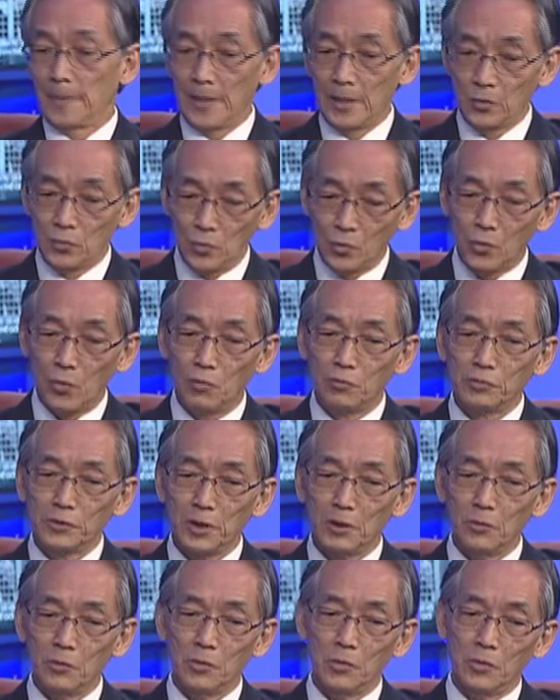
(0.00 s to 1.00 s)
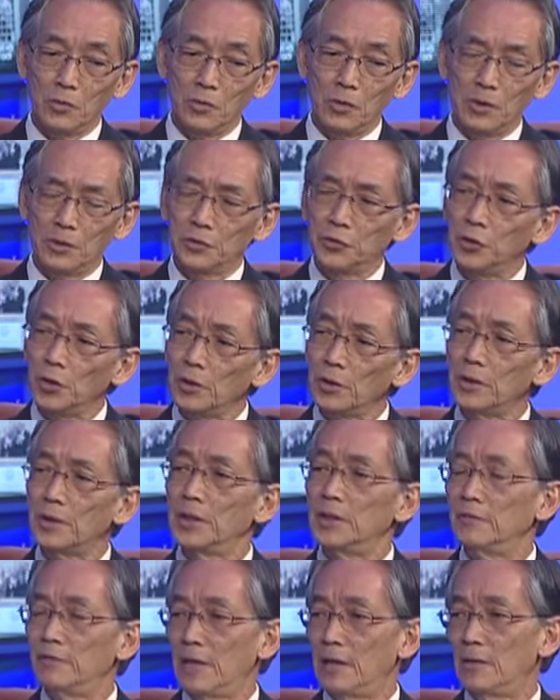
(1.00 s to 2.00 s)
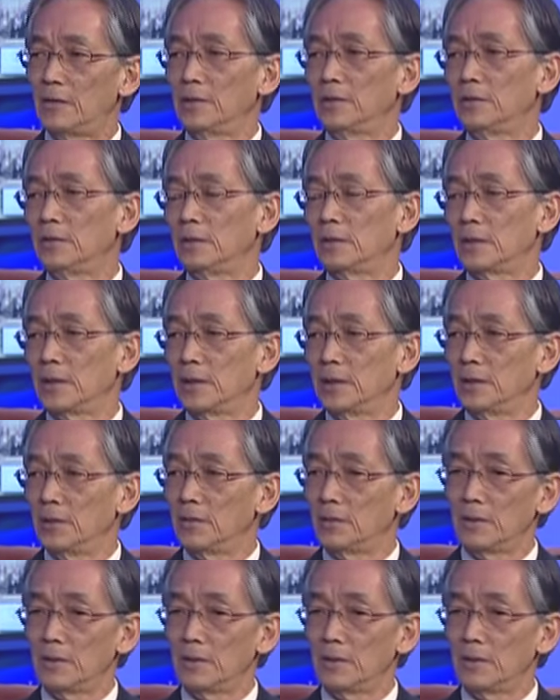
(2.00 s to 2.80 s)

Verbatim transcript: thì cuối cùng sau đó đó là trước khi vào đến thượng đỉnh đó,